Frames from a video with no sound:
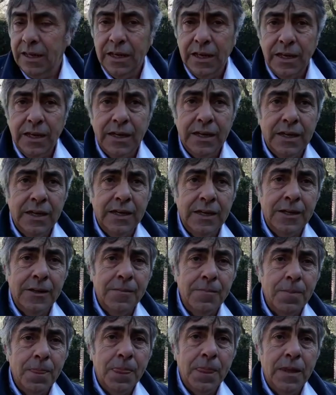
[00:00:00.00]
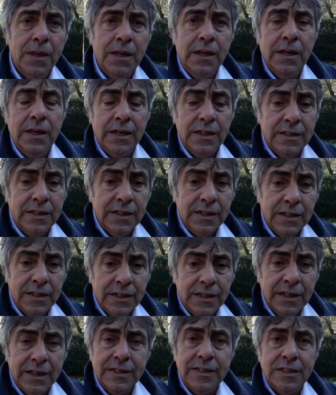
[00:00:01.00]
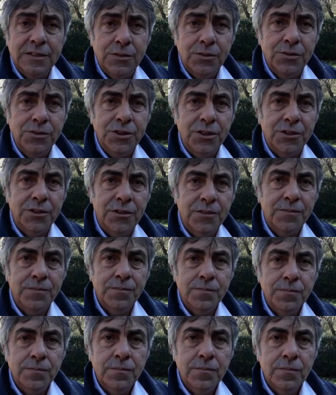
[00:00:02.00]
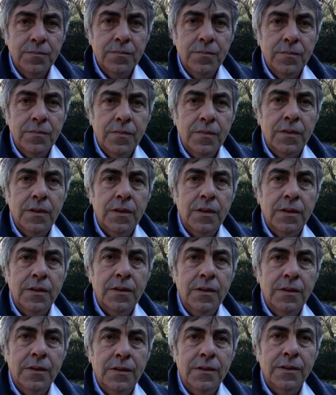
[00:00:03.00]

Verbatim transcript: eh, este, esta solución. ¿no? Muchas gracias.